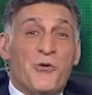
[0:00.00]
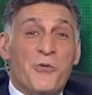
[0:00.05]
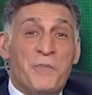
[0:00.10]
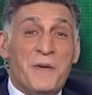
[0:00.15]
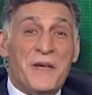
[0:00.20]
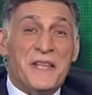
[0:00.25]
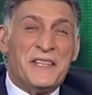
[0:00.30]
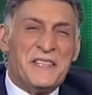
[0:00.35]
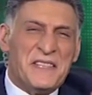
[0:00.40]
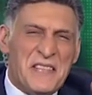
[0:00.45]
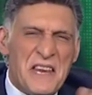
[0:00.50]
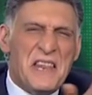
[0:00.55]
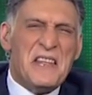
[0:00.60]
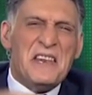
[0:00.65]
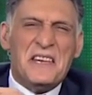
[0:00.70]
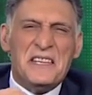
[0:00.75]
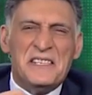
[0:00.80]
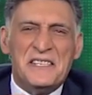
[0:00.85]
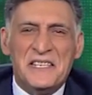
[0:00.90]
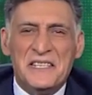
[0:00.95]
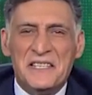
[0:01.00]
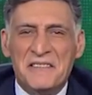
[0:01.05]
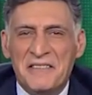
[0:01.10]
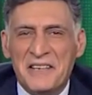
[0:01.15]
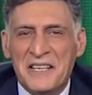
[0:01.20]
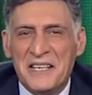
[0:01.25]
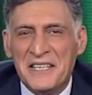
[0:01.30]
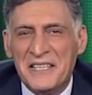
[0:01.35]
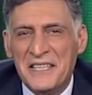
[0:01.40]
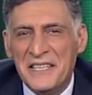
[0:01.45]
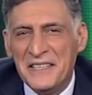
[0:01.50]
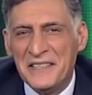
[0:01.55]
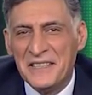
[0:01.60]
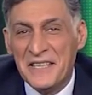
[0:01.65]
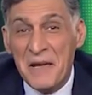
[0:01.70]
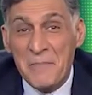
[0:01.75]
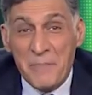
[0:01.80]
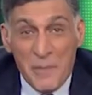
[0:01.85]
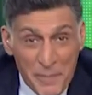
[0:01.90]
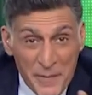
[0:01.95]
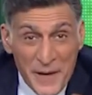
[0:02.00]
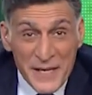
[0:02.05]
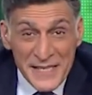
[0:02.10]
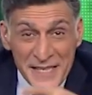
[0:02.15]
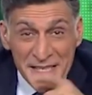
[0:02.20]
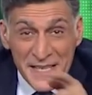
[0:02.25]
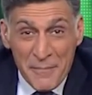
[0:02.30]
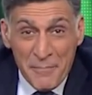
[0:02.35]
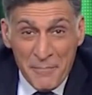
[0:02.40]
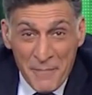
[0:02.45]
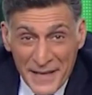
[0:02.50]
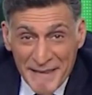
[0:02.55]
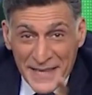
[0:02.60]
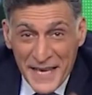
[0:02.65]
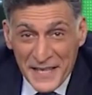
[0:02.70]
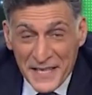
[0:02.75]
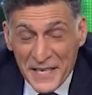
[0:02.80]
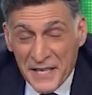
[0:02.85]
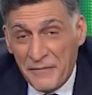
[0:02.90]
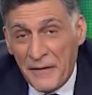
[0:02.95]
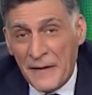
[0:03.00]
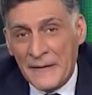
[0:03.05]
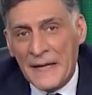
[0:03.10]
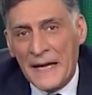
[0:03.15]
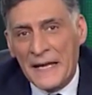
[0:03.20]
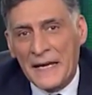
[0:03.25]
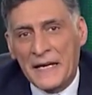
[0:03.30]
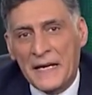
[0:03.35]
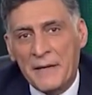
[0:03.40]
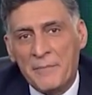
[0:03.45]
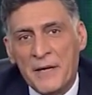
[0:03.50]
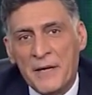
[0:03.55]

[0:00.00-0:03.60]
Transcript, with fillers: Что думаете по поводу передачи Киасаяна на ютубе? У нее есть вообще